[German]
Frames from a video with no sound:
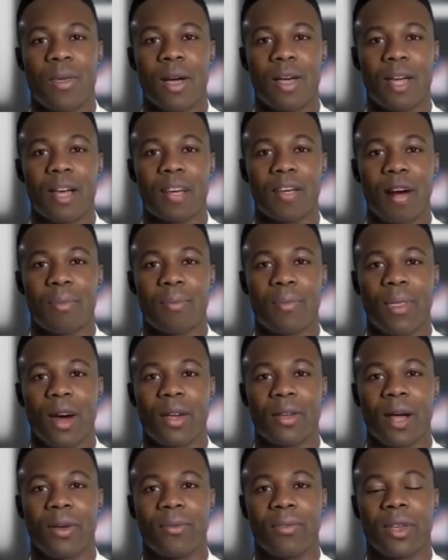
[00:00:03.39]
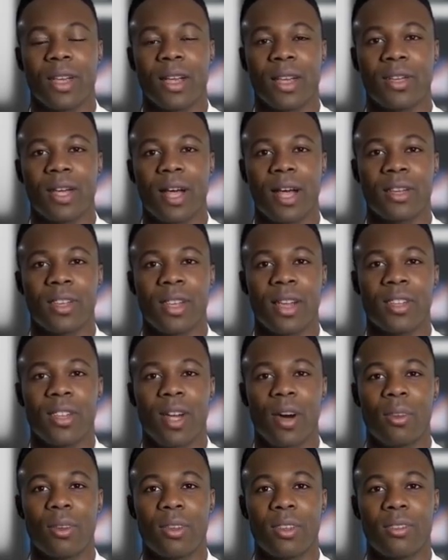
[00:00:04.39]
die den Empfang
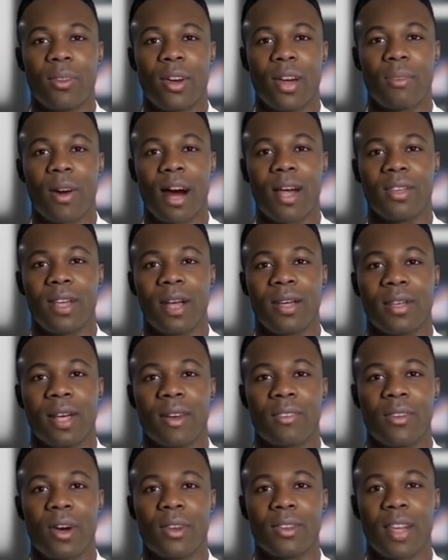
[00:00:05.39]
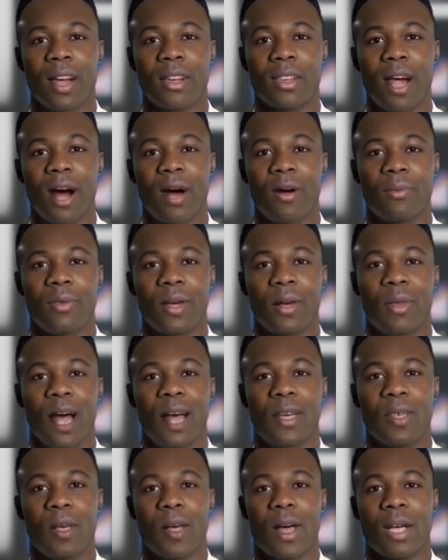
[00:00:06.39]
öffentlich-rechtlicher und privater TV-Sender auf
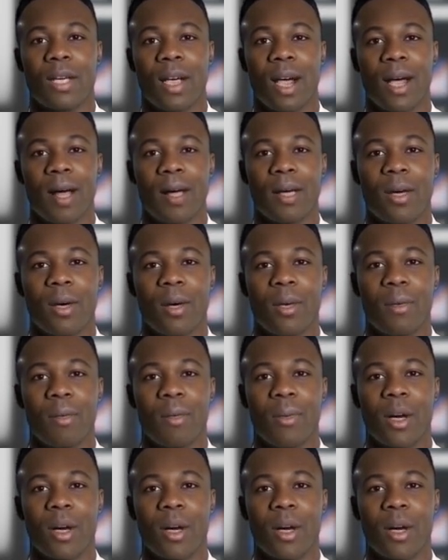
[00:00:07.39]
diversen Endgeräten,